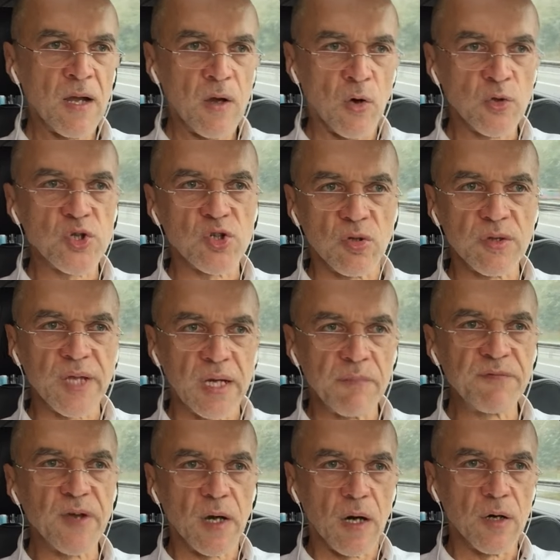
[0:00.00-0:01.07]
Und schon
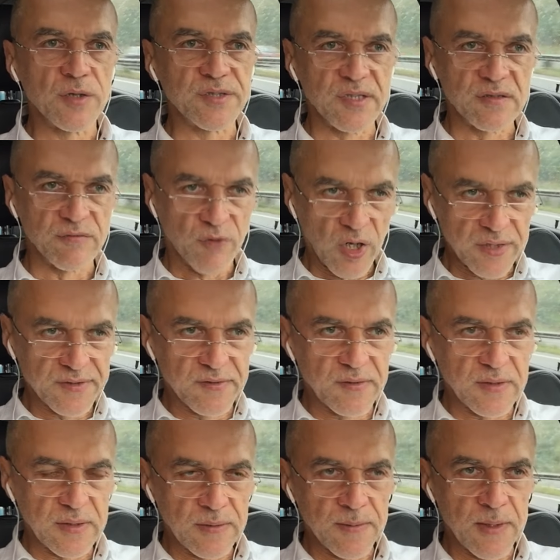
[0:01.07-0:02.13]
haben wir auch das Wort
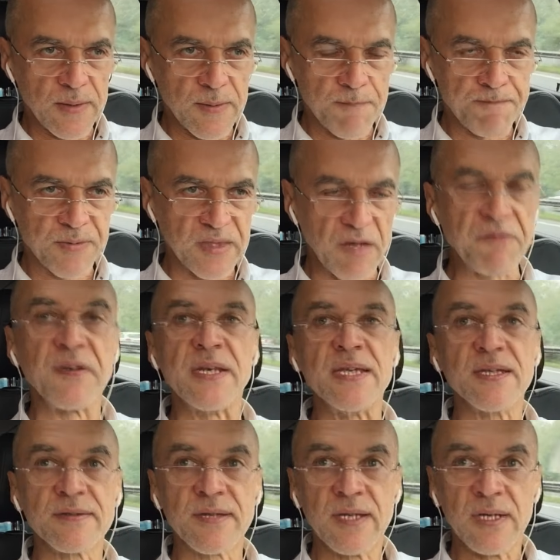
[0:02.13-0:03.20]
ähm,
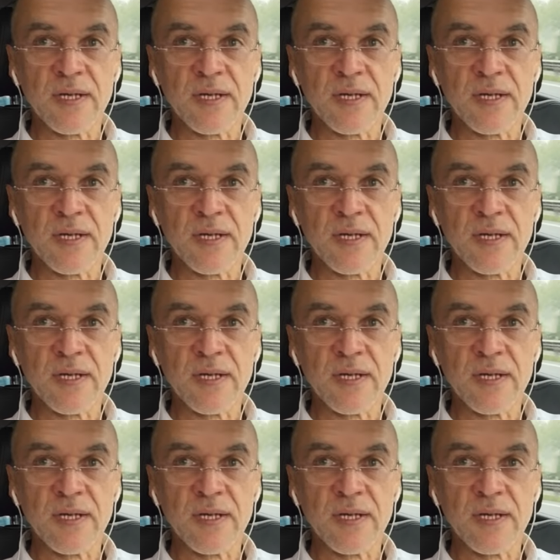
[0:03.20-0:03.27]
definiert,